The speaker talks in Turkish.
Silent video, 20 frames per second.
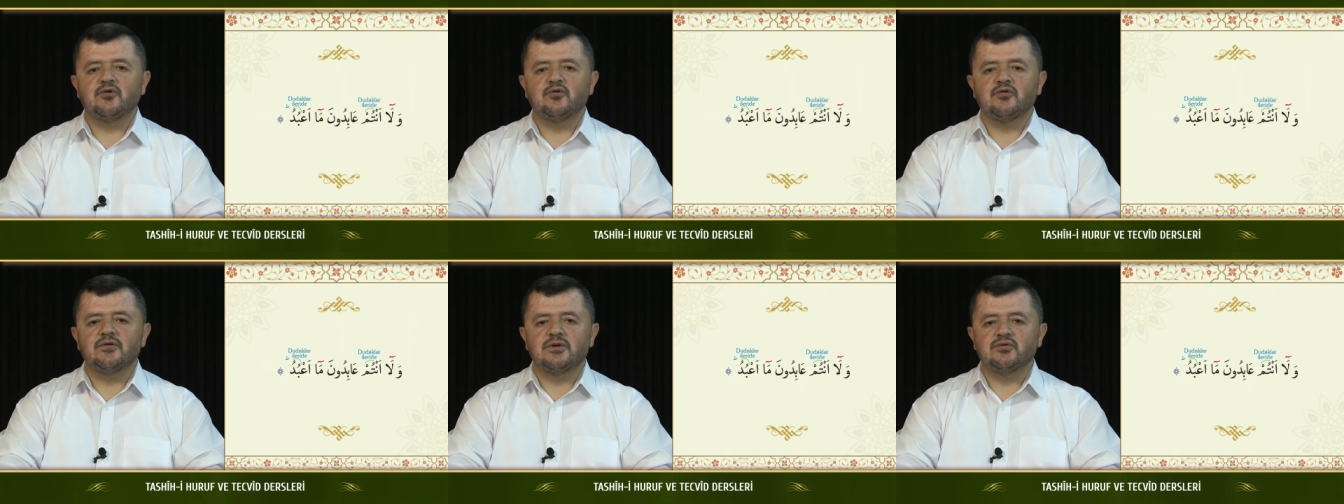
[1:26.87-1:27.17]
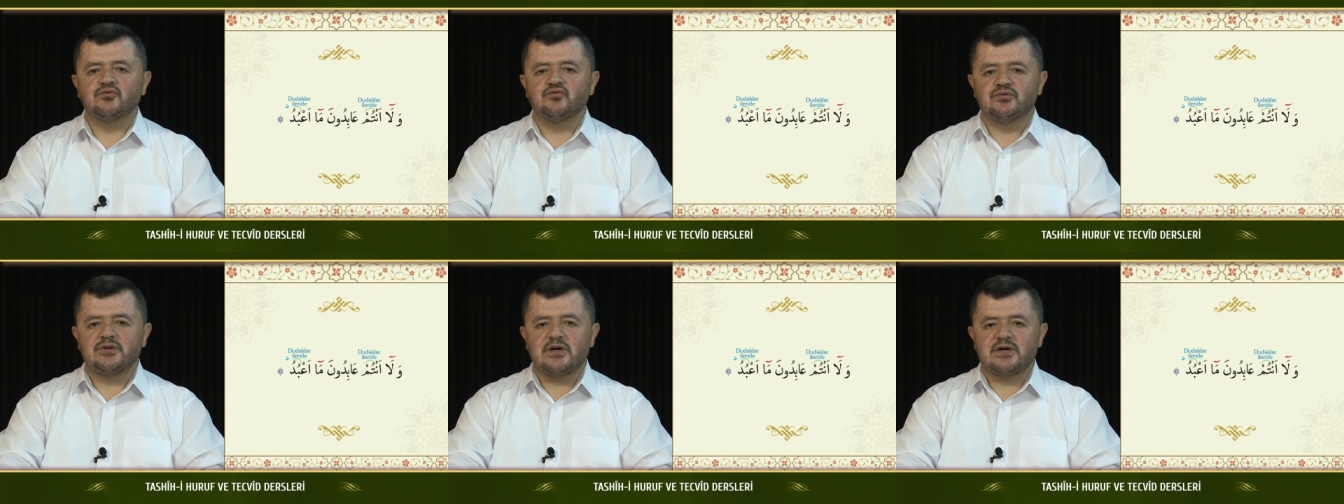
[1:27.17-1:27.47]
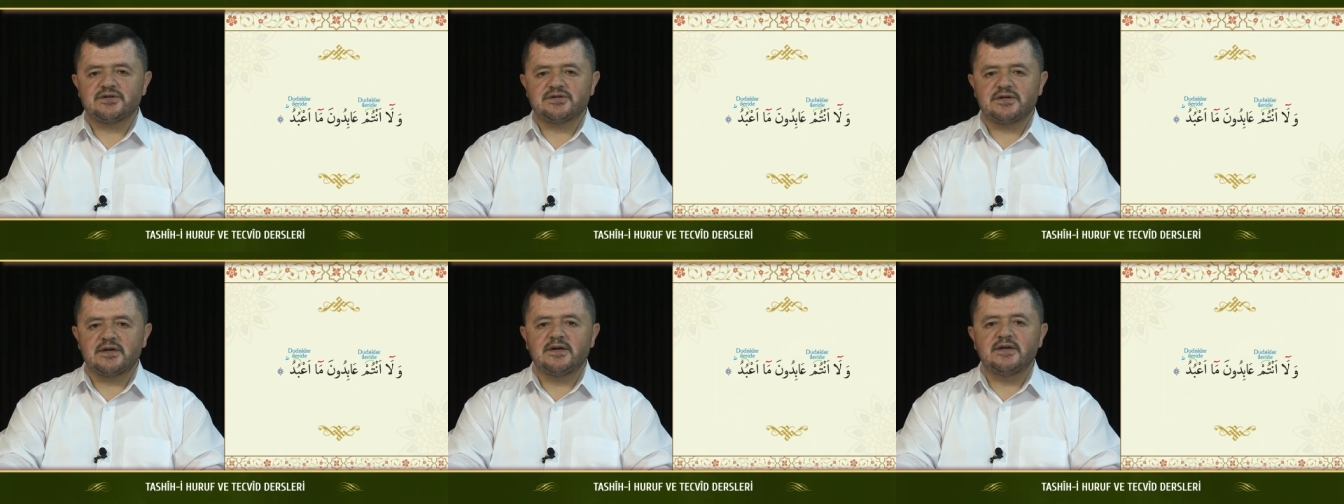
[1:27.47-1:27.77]
göre
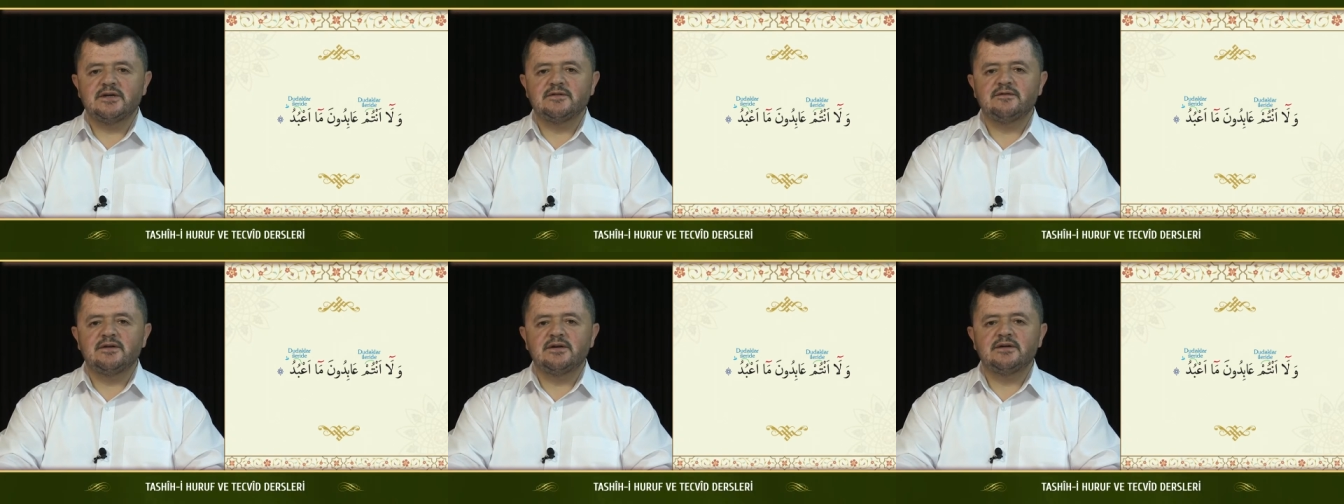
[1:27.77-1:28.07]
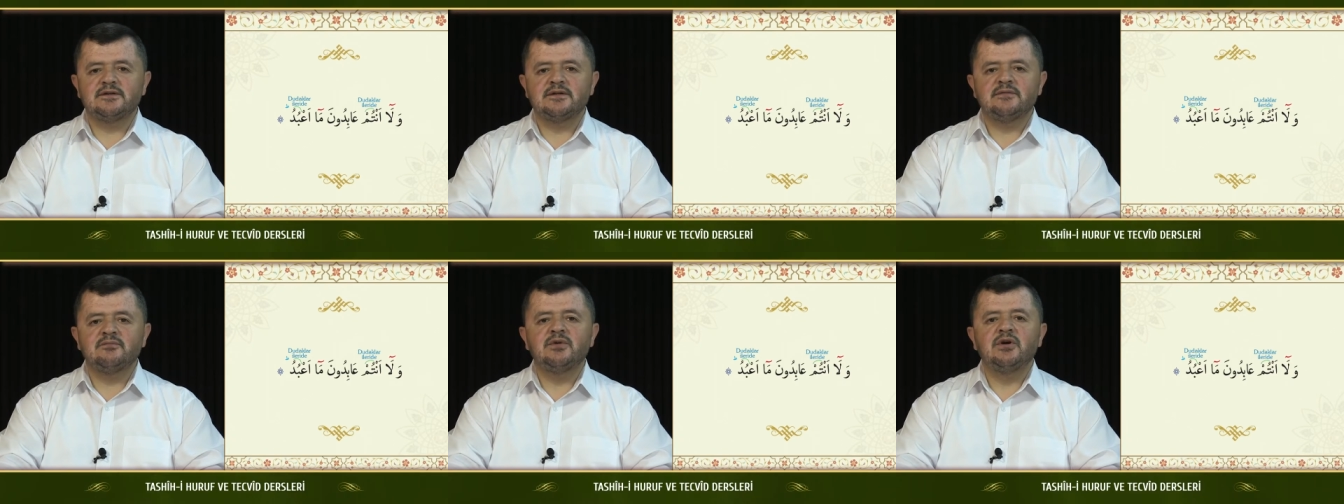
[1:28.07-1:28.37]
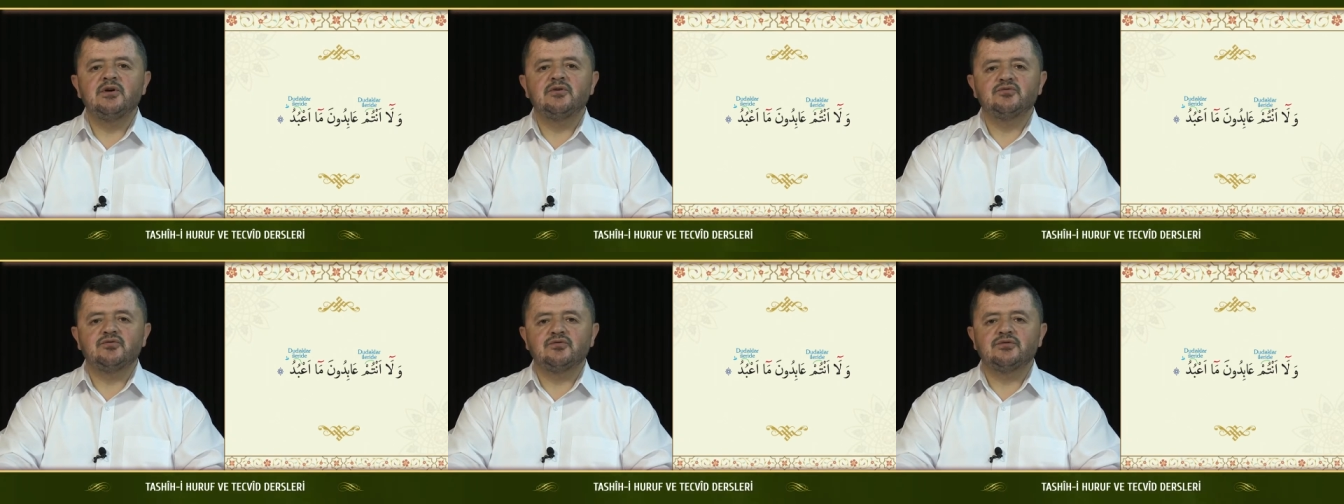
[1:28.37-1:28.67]
dudağa şekil verdim.
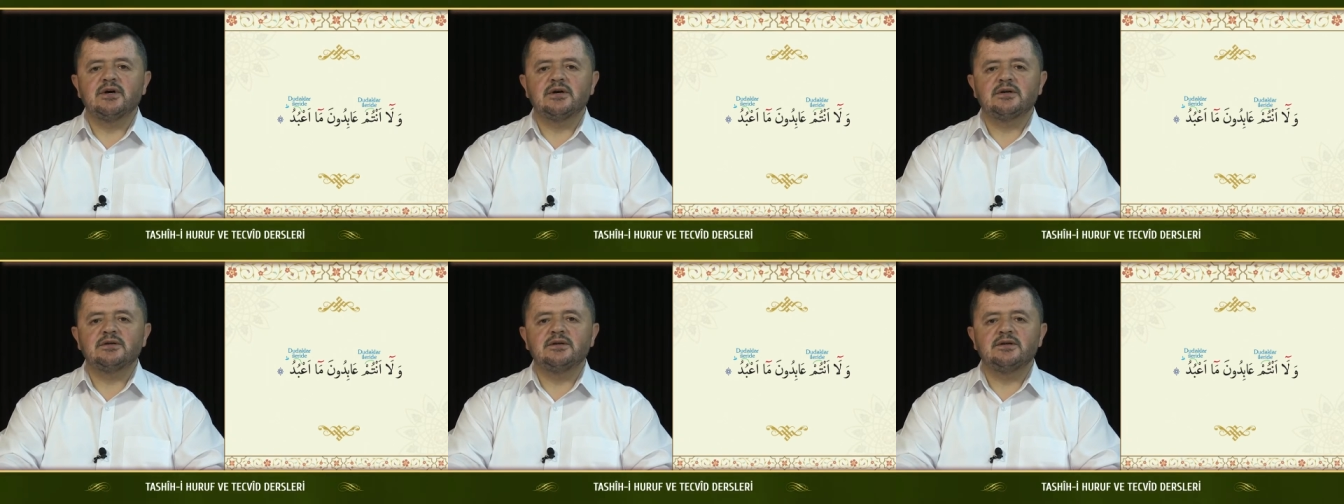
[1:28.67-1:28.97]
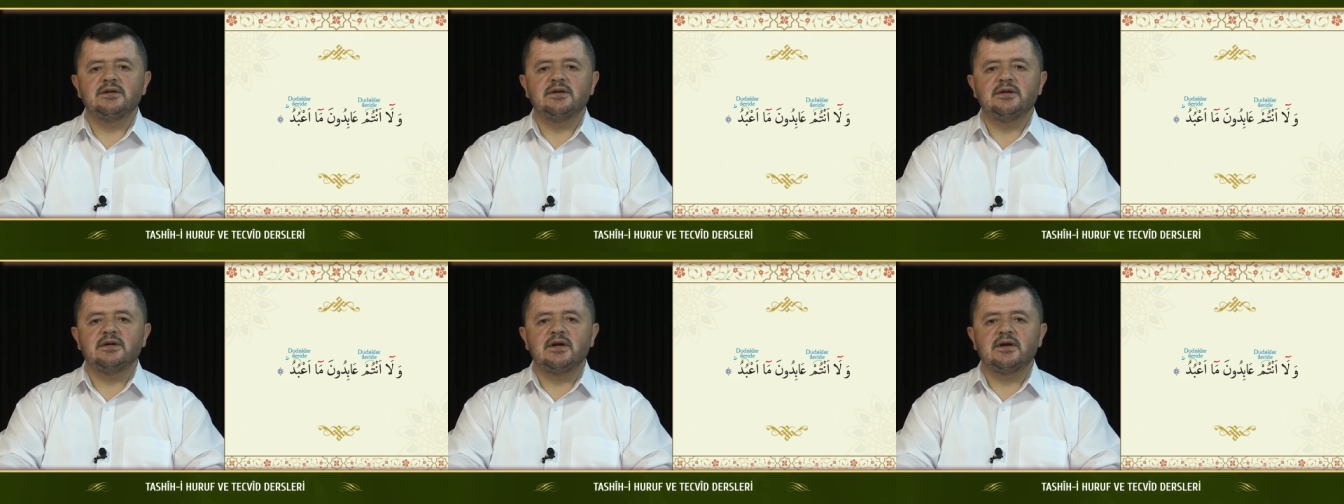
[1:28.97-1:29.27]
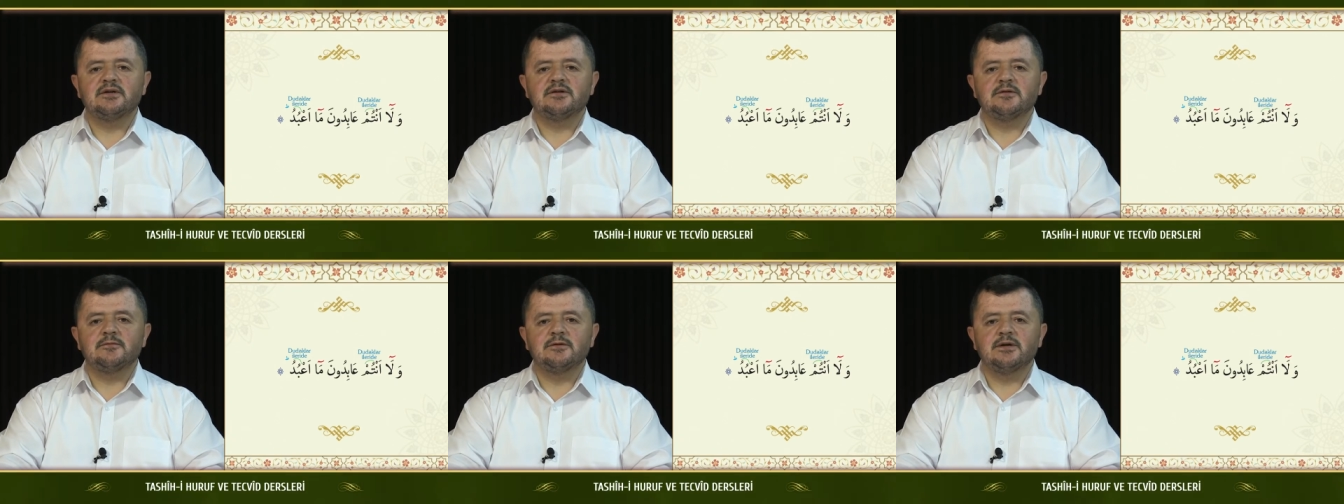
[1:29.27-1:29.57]
Dudakları
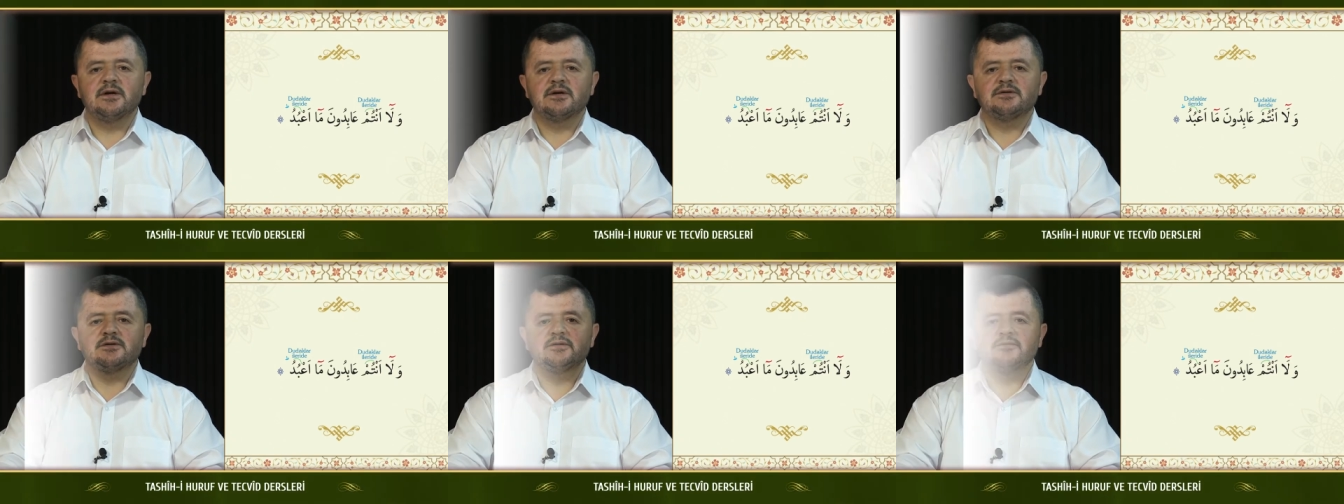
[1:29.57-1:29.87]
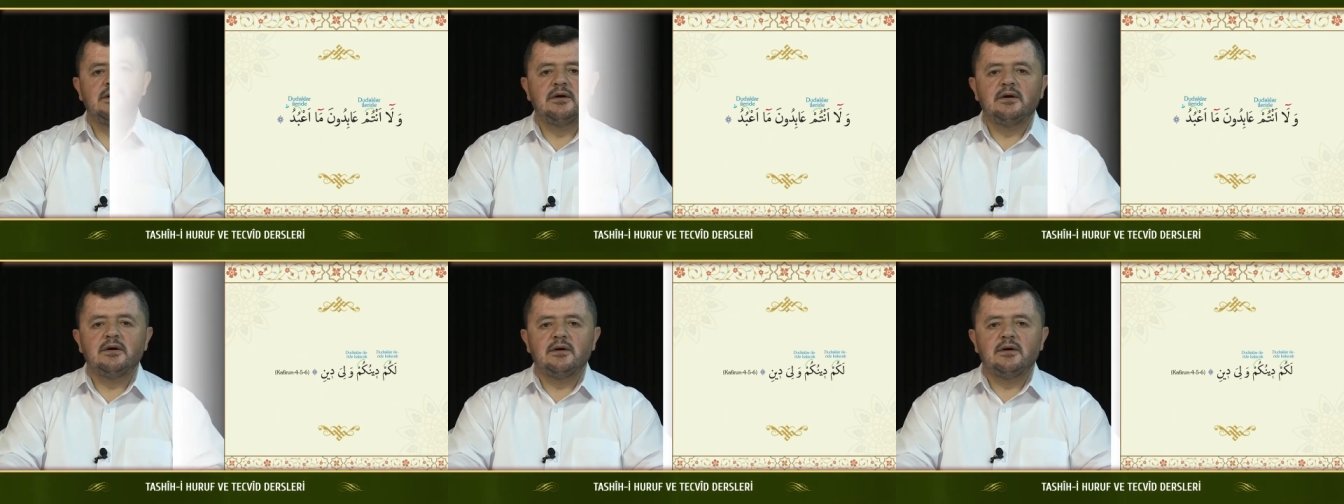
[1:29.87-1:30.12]
ileride bıraktım.